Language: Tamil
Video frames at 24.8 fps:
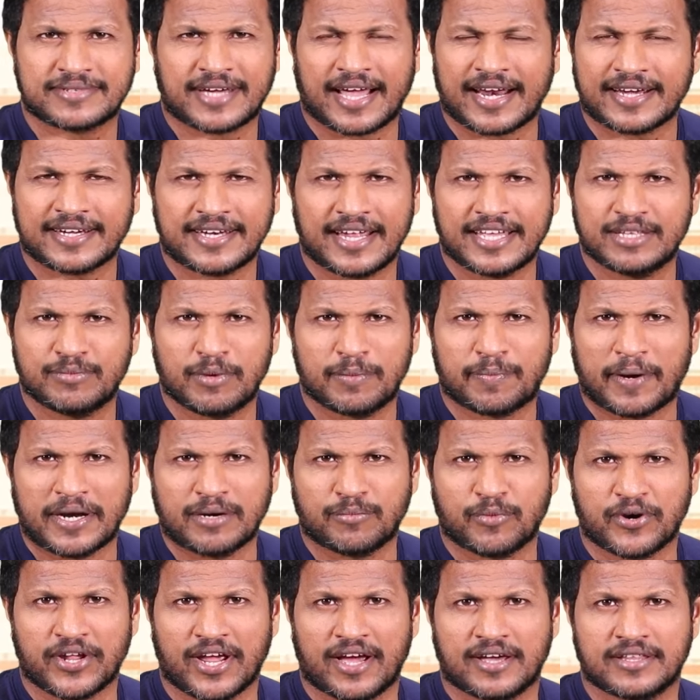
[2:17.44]
கரெக்டாக எதுவுமே
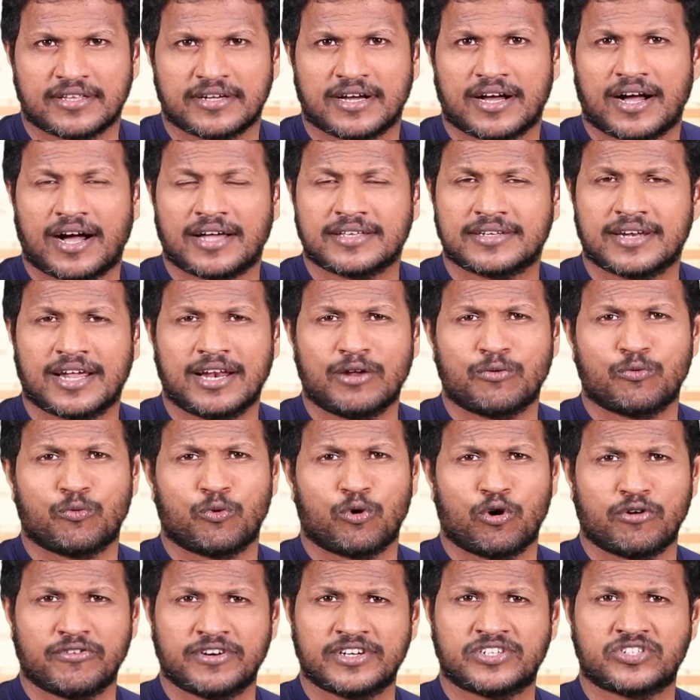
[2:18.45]
பண்ண முடியாது அதனால்
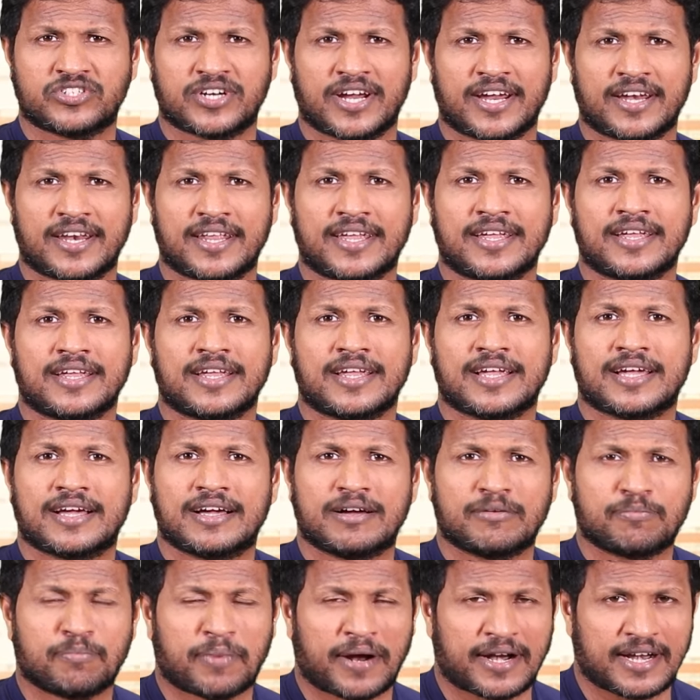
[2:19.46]
ஓவர் ட்ரைனிங்
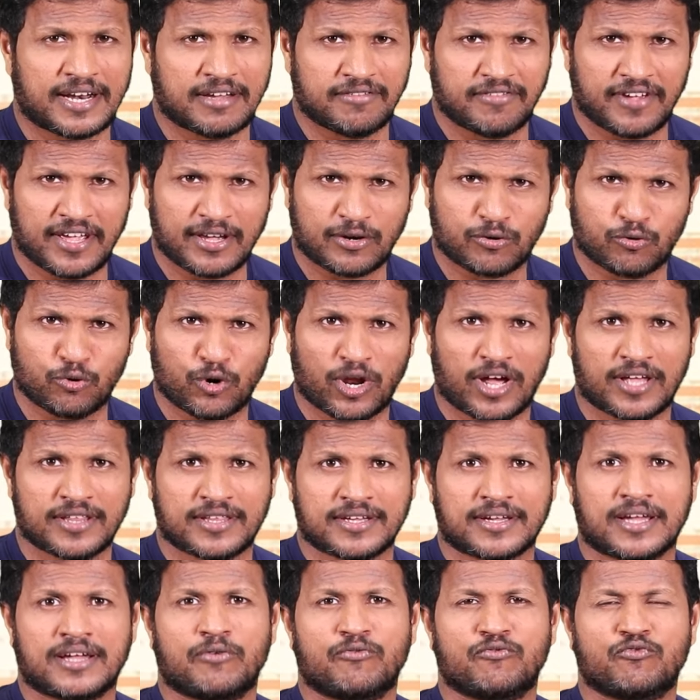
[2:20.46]
பண்ணவே
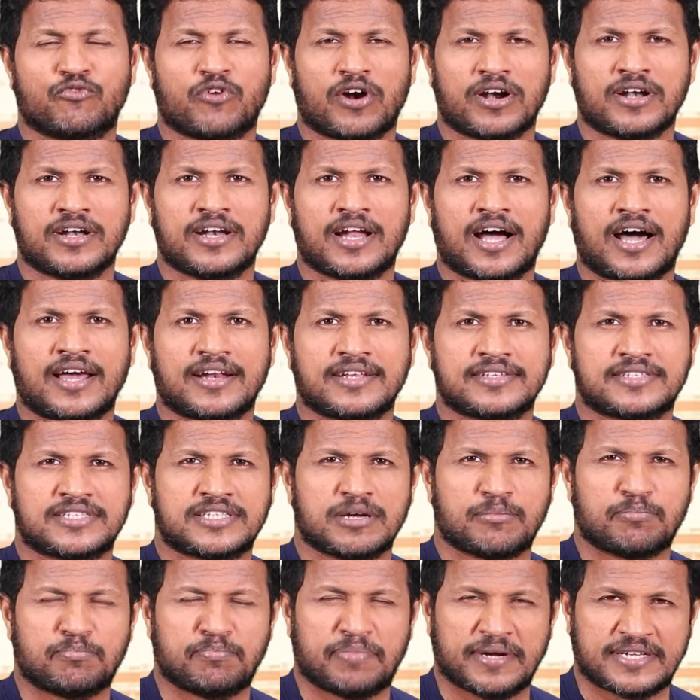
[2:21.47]
கூடாதுங்க ஒன் ஆர்
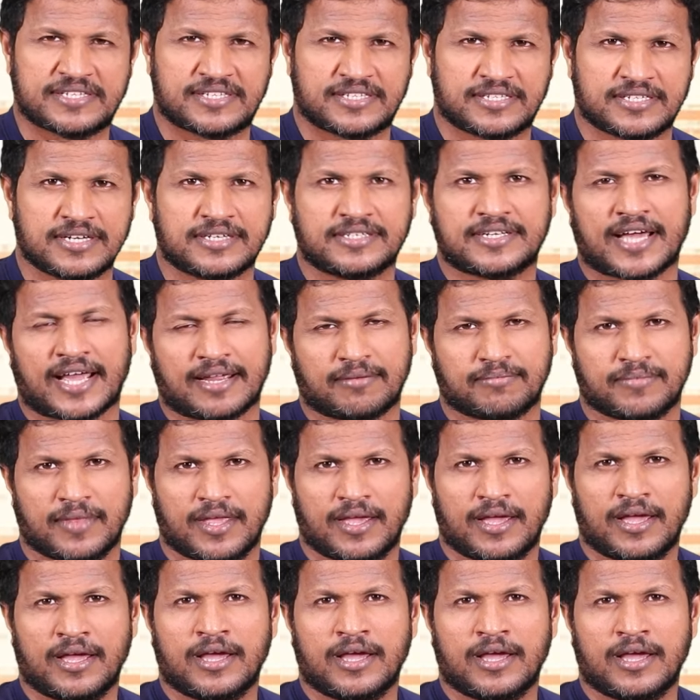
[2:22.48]
இஸ் த பெஸ்ட்டு டைம்